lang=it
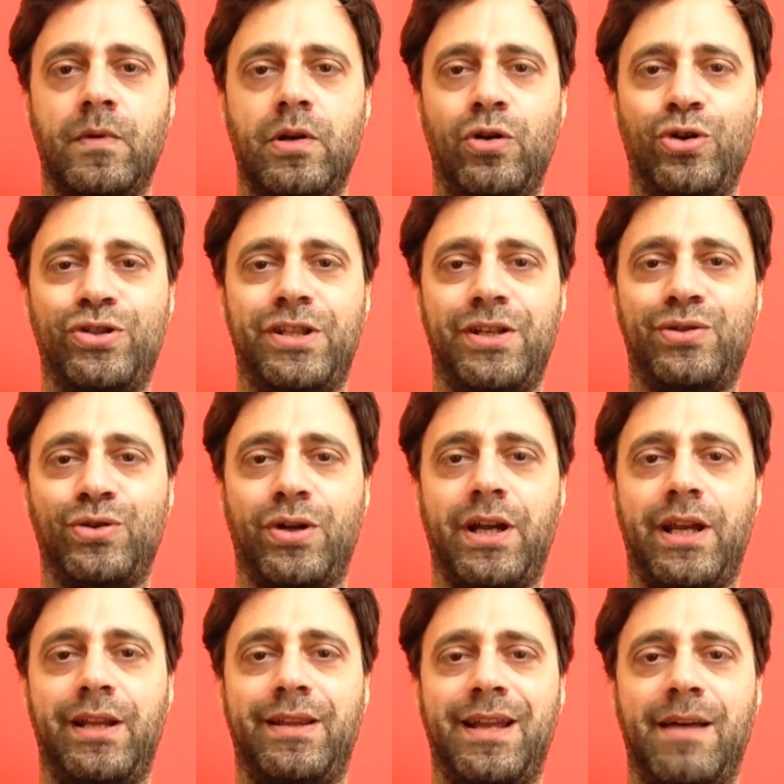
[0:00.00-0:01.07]
Lo stesso
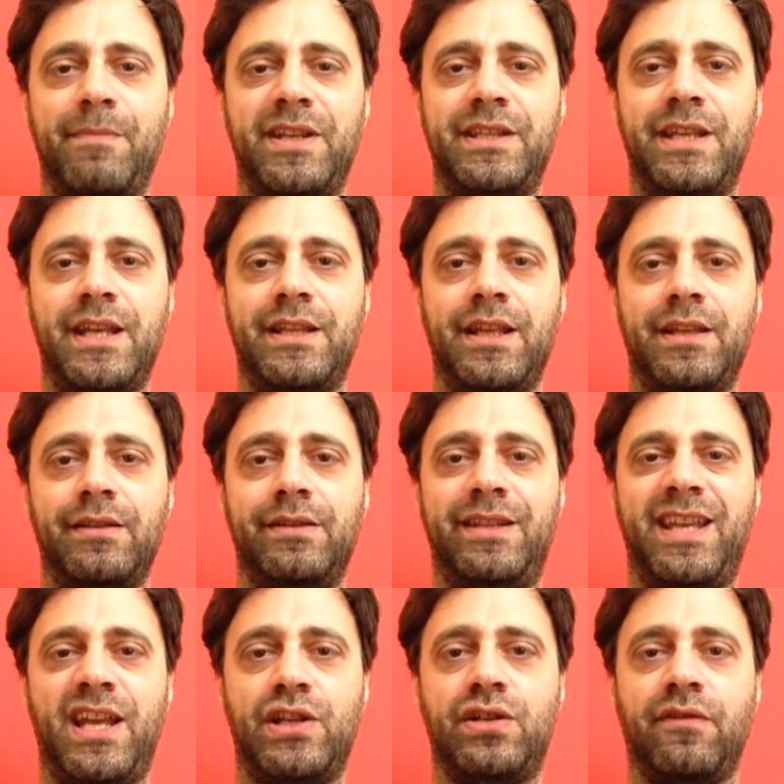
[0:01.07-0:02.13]
Carità mi diede
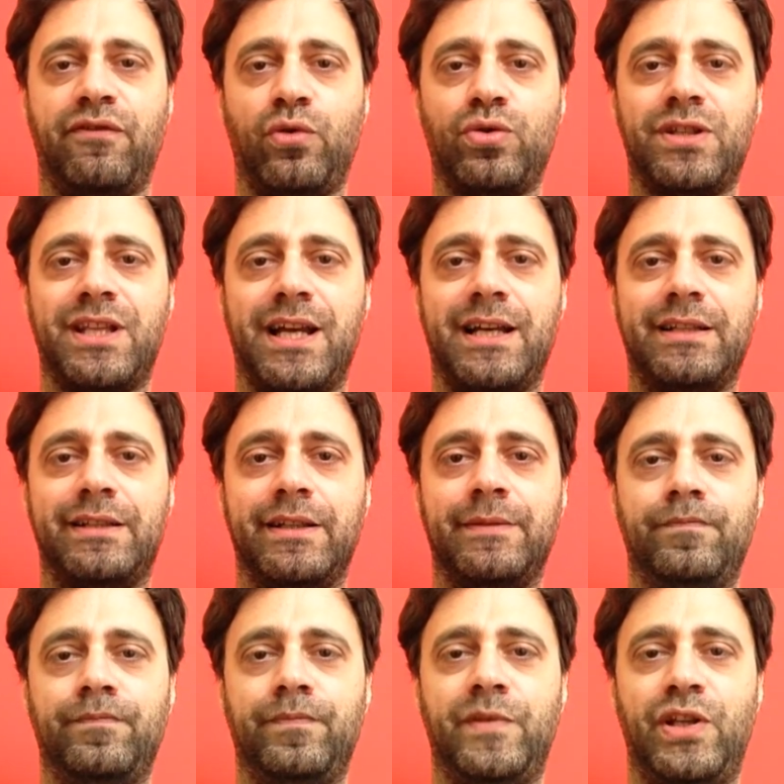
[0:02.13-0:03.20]
dieci
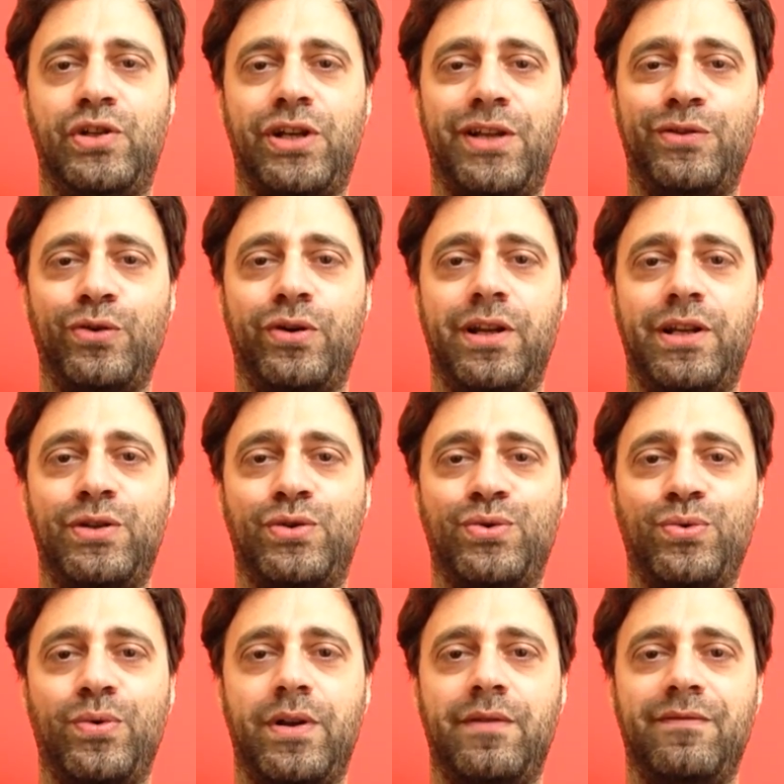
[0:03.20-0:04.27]
frustate, dicendo che le
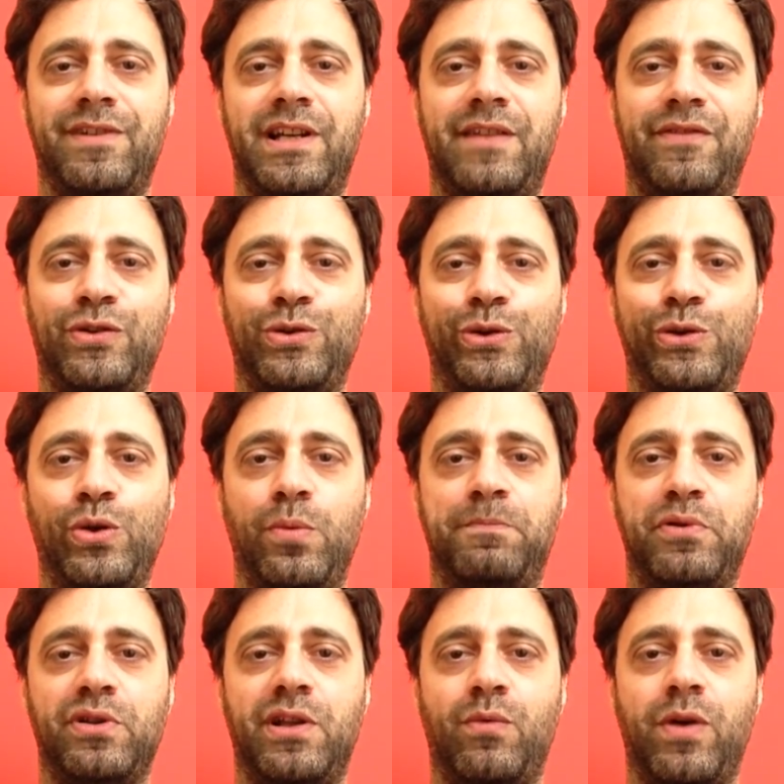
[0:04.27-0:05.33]
sue valevano il
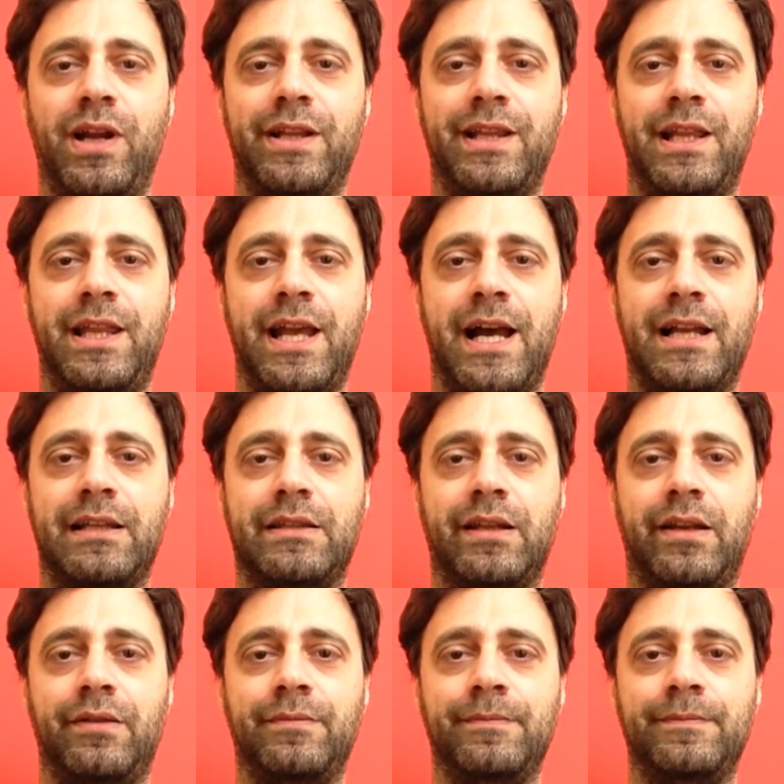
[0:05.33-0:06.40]
doppio di quelle degli
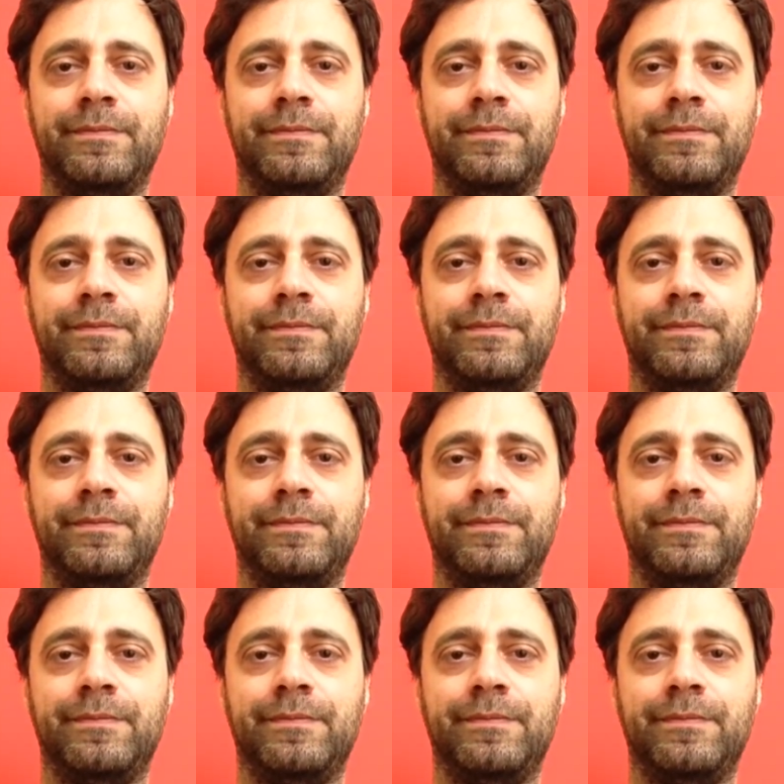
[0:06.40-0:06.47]
altri.